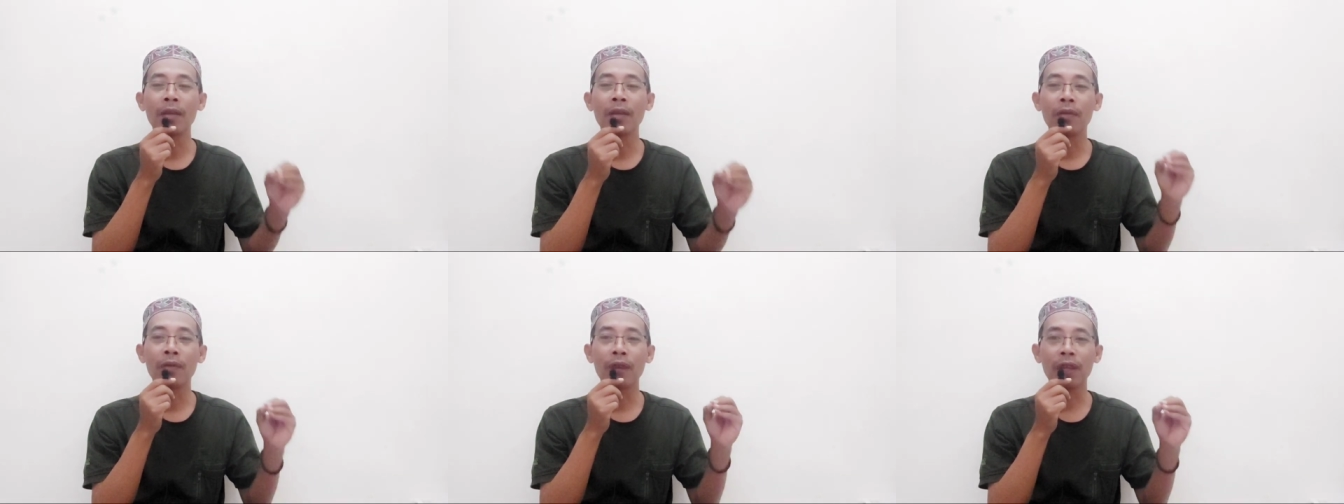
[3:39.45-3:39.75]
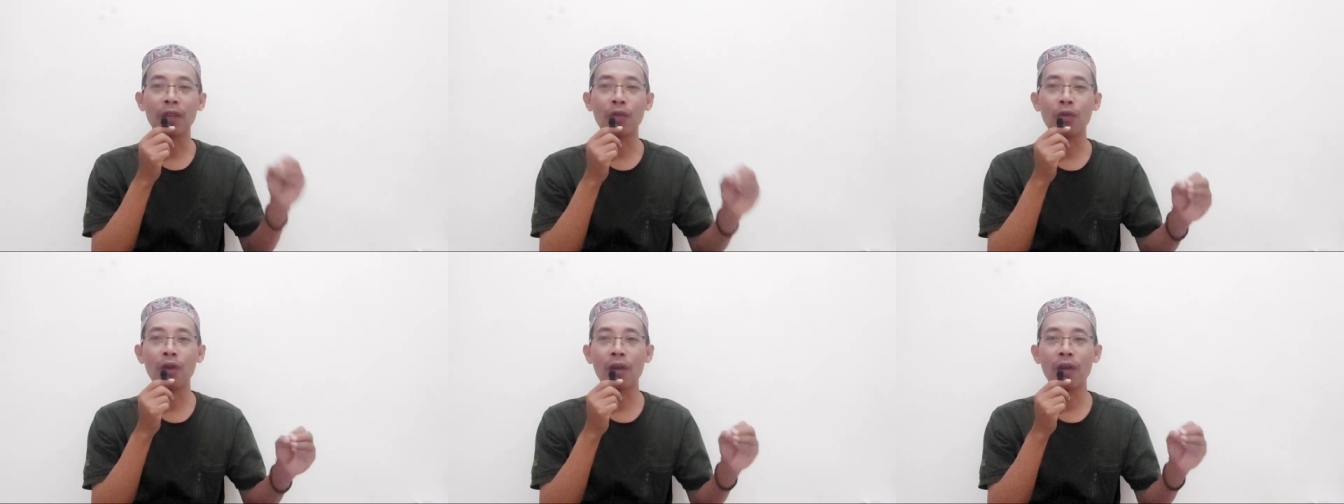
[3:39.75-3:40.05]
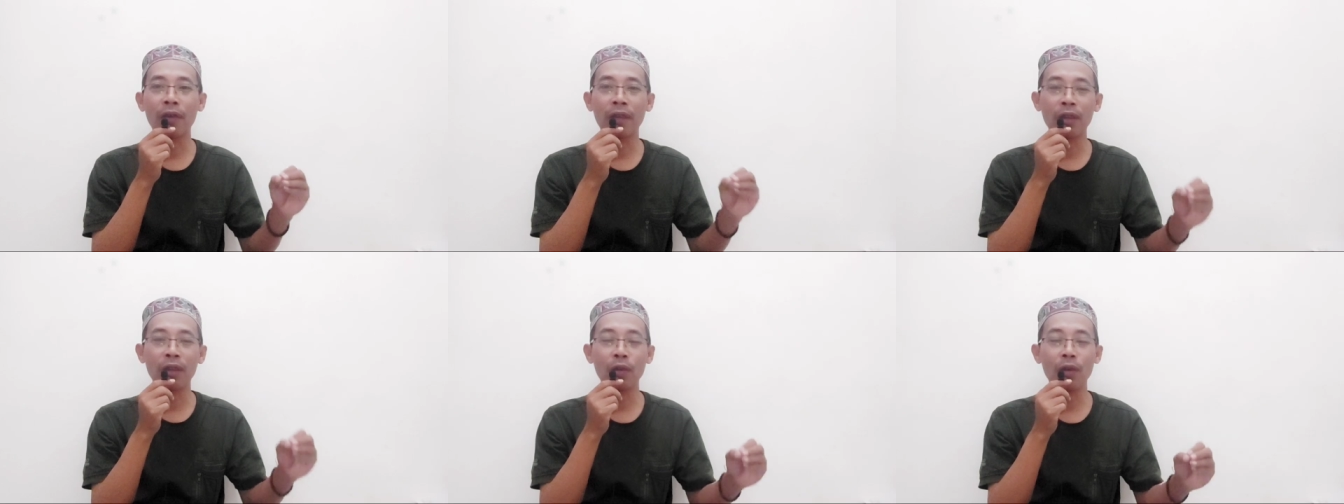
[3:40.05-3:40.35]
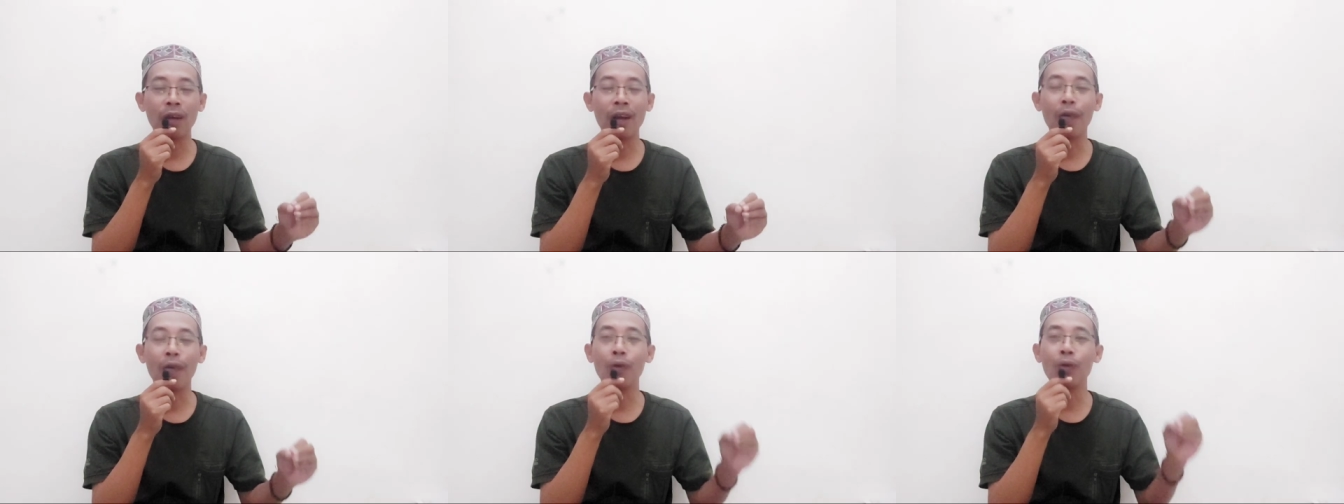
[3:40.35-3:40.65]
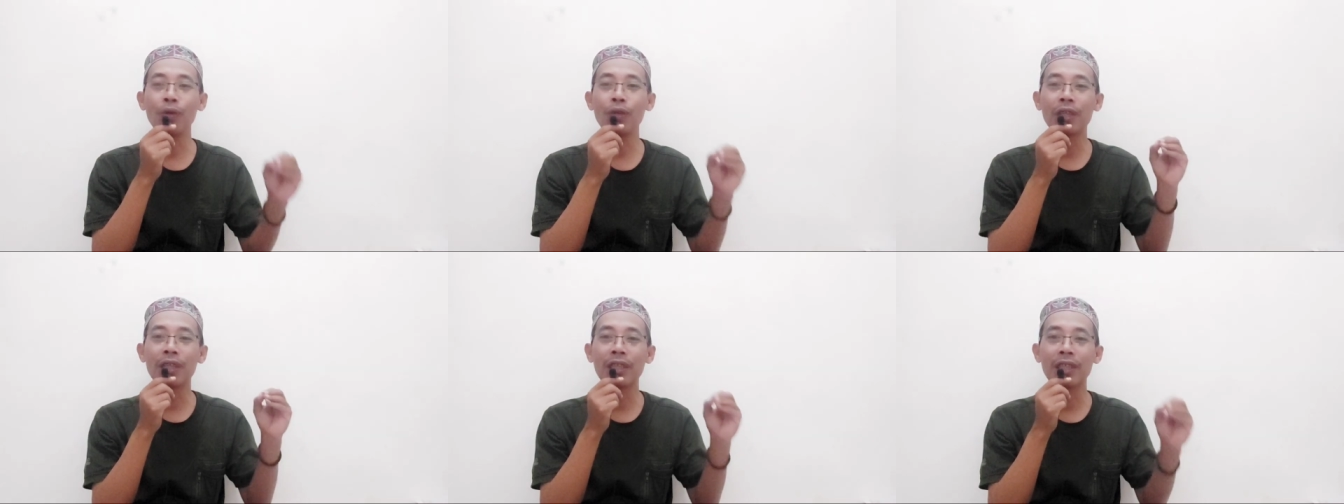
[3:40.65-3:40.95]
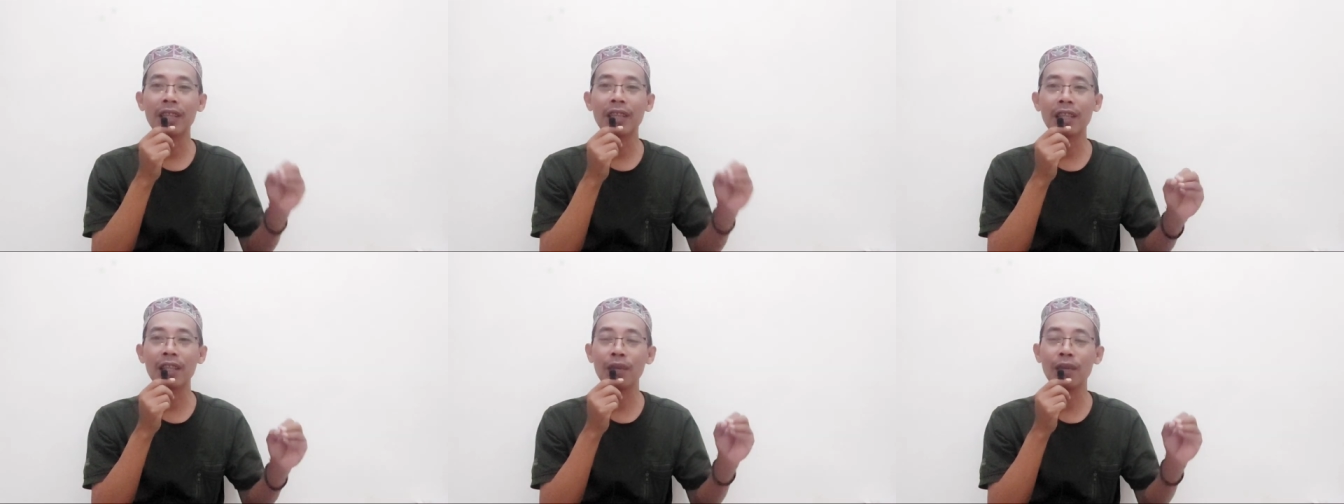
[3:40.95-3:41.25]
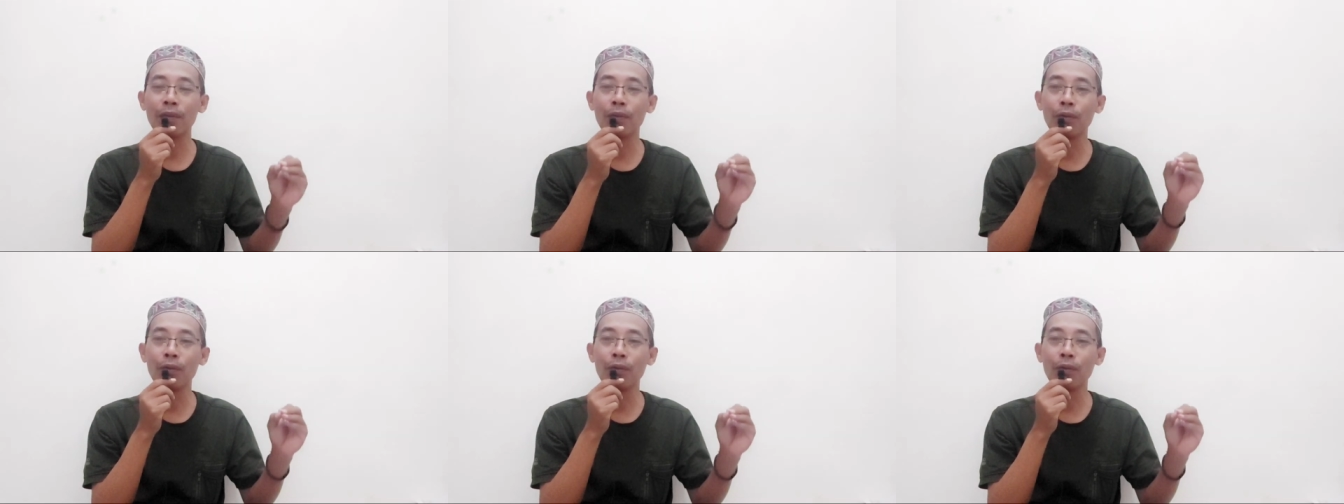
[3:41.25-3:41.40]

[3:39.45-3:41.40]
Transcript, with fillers: fatwa-fatwa Ustadz